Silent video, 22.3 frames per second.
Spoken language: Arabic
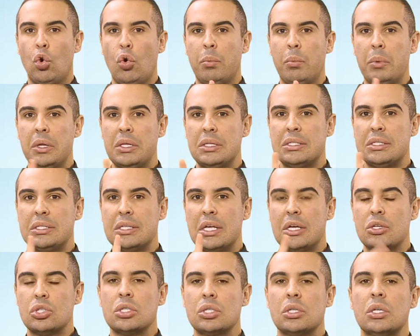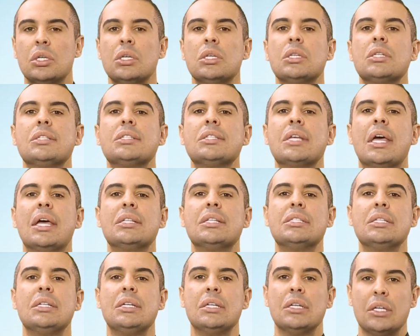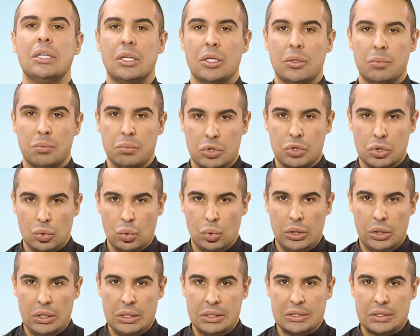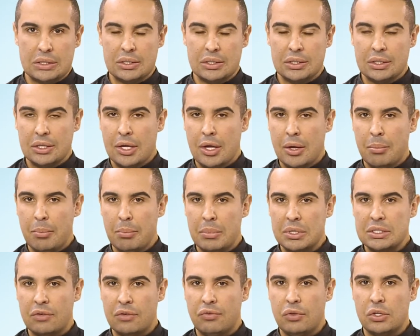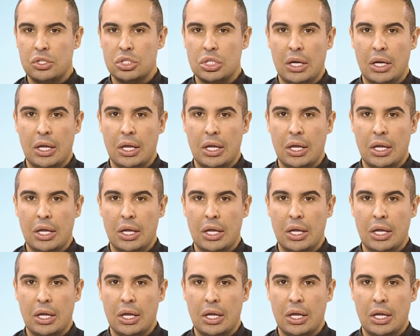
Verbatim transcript: وما تنساش صحتك مسؤوليتك ما تغفلش